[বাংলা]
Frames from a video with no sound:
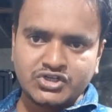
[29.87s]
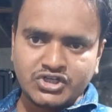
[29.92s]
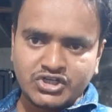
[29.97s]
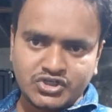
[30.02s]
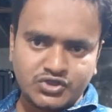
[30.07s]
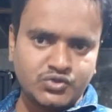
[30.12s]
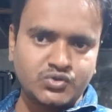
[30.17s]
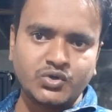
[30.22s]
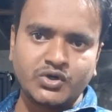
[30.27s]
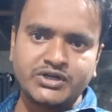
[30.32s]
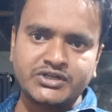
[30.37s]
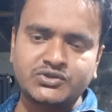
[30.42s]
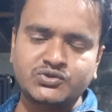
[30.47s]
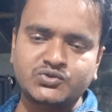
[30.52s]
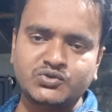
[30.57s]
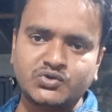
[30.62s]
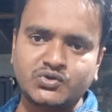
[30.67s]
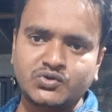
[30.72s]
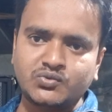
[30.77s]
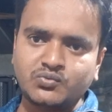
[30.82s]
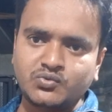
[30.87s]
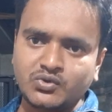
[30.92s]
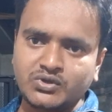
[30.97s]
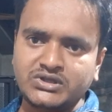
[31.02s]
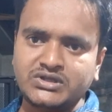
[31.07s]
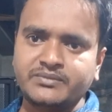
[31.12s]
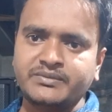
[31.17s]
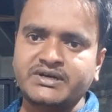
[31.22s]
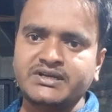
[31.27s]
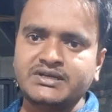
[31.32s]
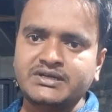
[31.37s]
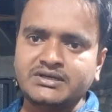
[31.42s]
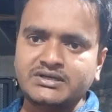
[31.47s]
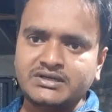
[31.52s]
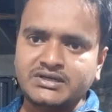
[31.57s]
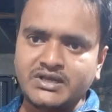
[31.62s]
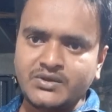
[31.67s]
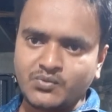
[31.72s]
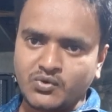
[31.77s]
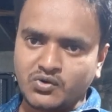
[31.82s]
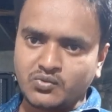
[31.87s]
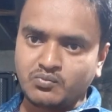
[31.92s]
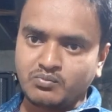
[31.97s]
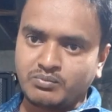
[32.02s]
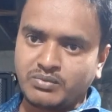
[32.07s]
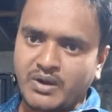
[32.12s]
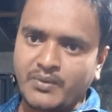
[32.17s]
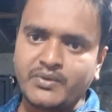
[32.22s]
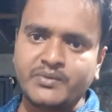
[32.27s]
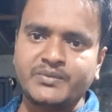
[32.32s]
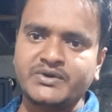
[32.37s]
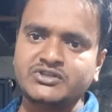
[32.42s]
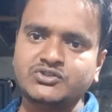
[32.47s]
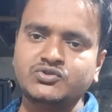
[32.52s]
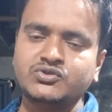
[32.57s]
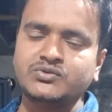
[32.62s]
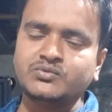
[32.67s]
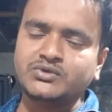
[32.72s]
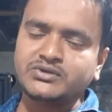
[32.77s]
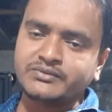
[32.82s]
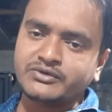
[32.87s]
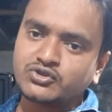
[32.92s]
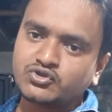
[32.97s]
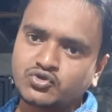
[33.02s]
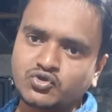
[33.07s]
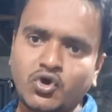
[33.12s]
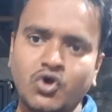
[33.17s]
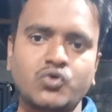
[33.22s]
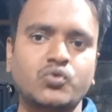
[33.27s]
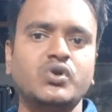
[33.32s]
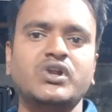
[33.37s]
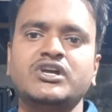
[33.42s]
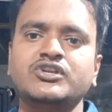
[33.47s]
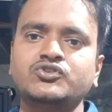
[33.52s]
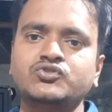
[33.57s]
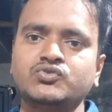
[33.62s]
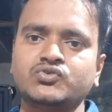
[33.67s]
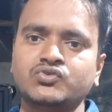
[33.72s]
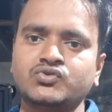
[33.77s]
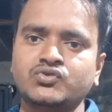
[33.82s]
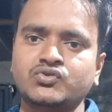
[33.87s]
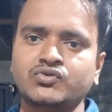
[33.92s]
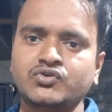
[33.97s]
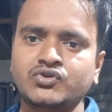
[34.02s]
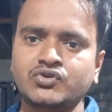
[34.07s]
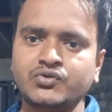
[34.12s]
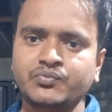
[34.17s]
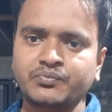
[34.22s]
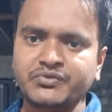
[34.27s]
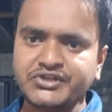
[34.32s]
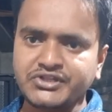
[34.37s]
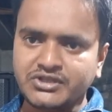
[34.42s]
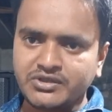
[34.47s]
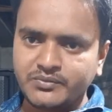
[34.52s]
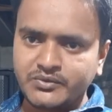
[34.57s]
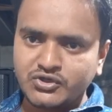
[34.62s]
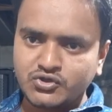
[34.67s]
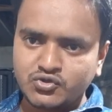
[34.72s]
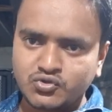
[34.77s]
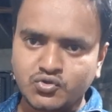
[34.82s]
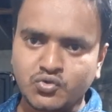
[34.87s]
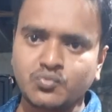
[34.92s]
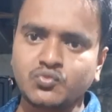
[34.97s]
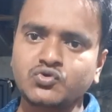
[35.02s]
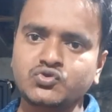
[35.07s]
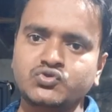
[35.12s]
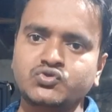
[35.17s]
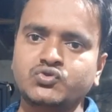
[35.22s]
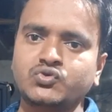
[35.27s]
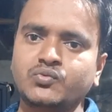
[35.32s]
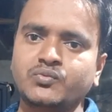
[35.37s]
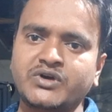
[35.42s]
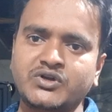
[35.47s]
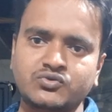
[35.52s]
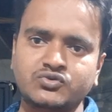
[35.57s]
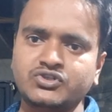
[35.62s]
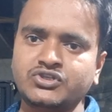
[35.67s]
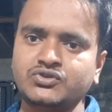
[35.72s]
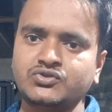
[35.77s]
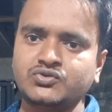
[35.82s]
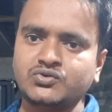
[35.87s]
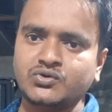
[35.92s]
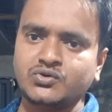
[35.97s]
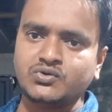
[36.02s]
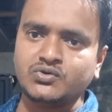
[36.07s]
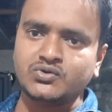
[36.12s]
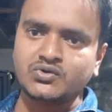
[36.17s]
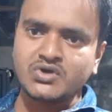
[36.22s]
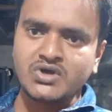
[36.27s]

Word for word: ঈশ্বরের জন্য বলতে পারেন এবং বাবা মার জন্য বলতে পারেন সকলের জন্য পৃথিবীর সমস্ত মানুষের জন্য